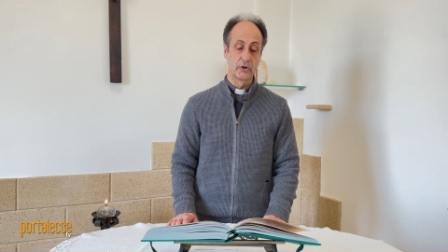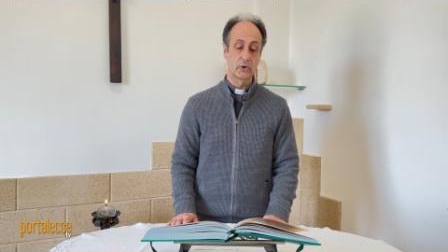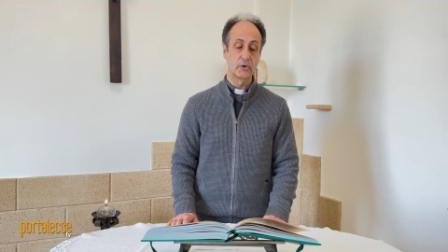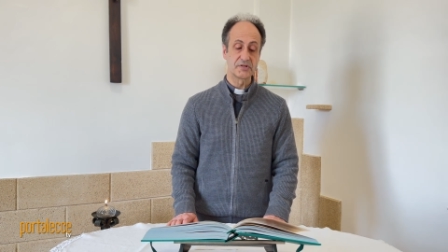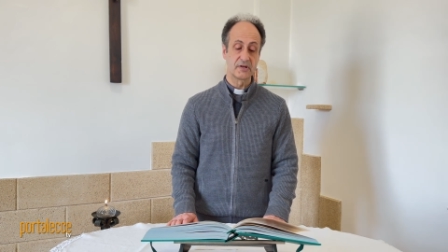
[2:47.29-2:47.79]

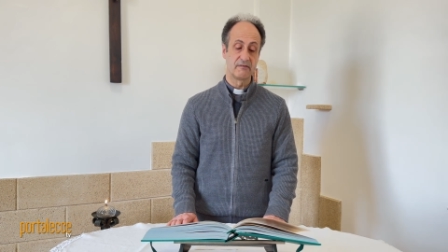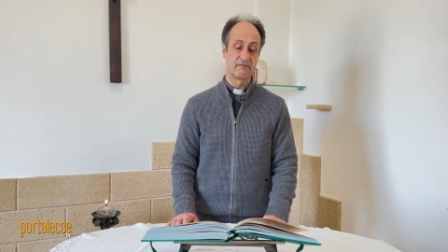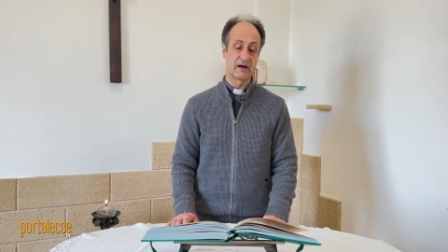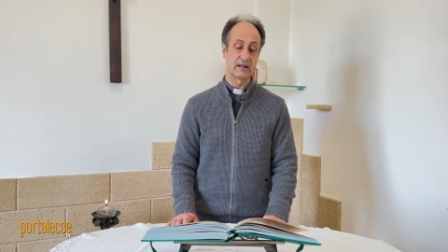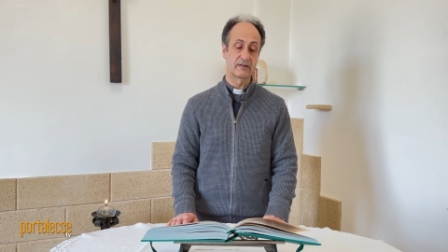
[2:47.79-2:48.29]
Così
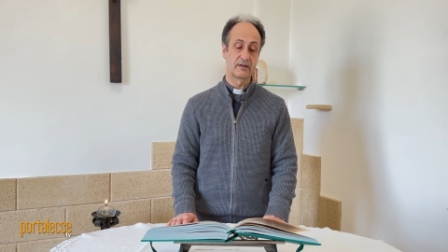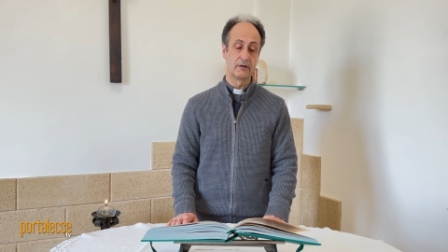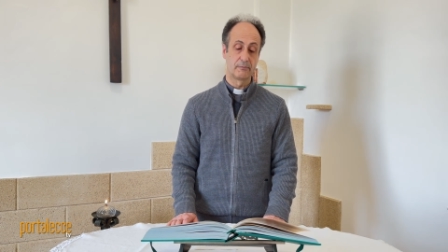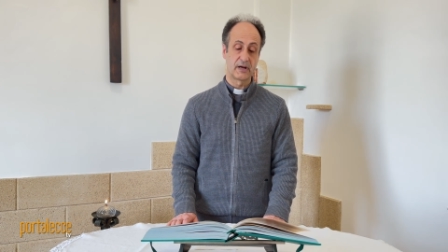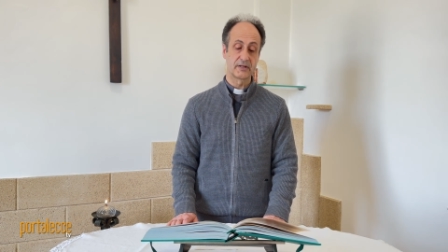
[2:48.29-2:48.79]
infatti
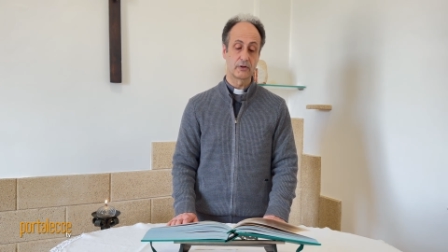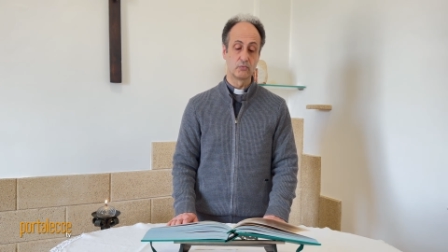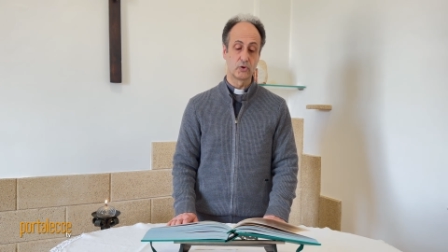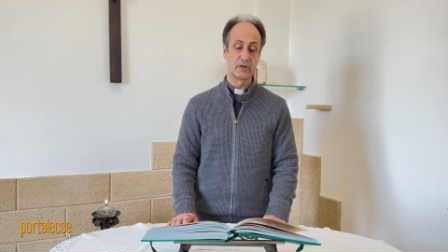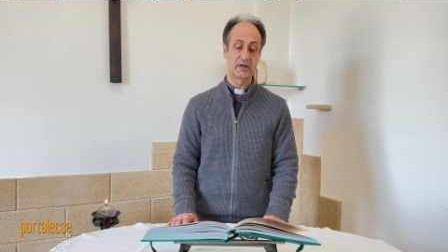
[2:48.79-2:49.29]
il Padre
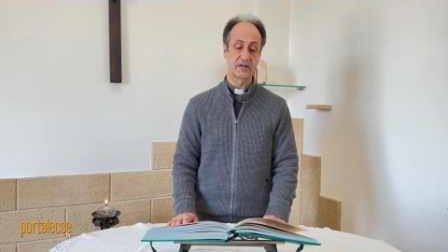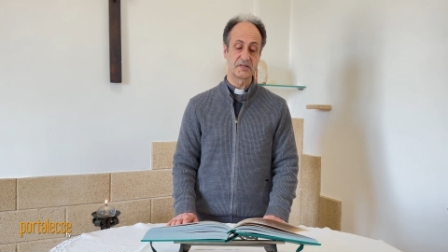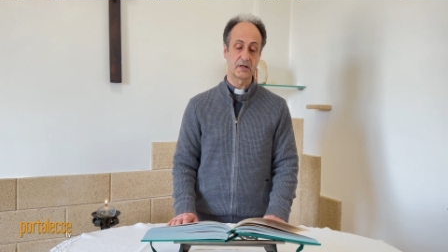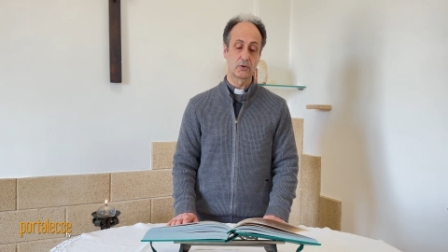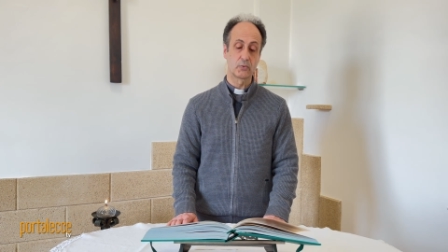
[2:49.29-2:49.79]
vuole che
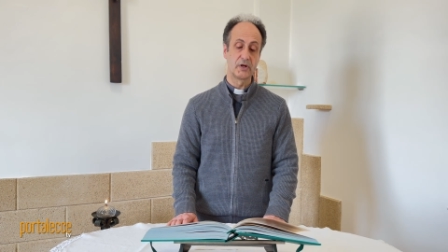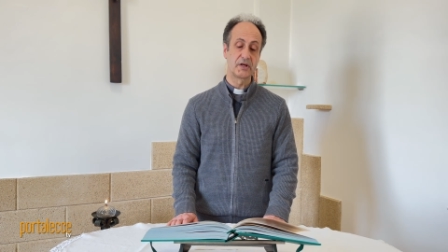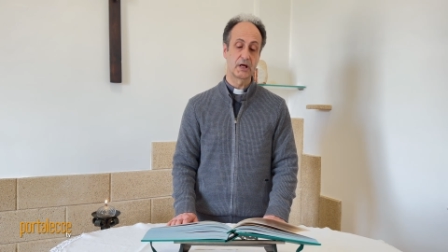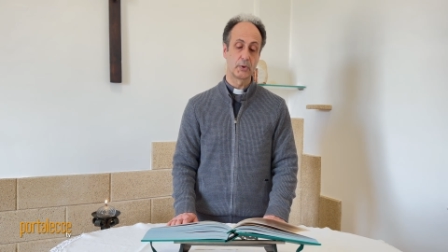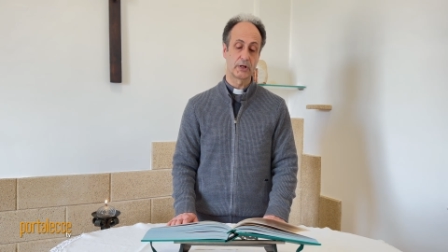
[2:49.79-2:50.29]
siano quelli
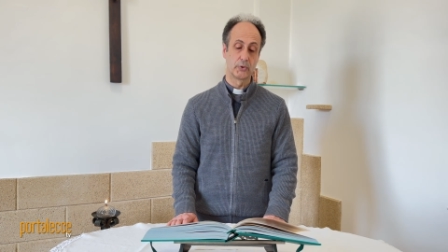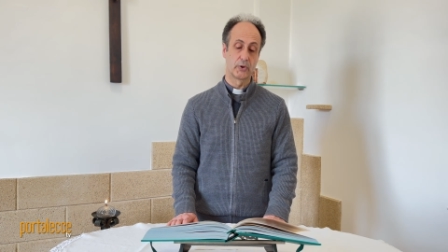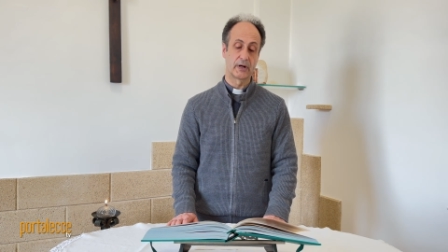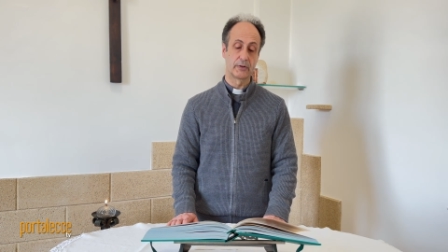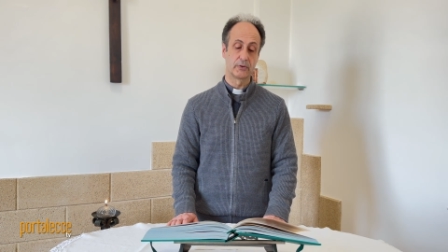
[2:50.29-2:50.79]
che lo
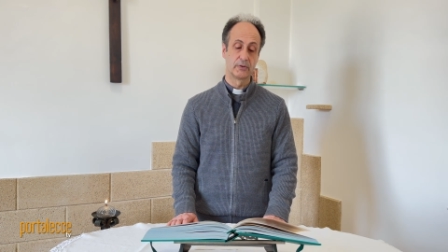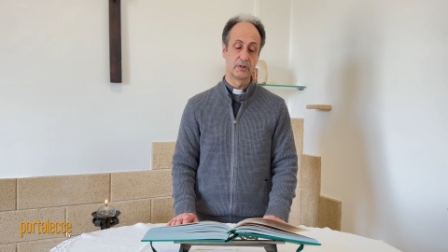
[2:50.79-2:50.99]
adorano.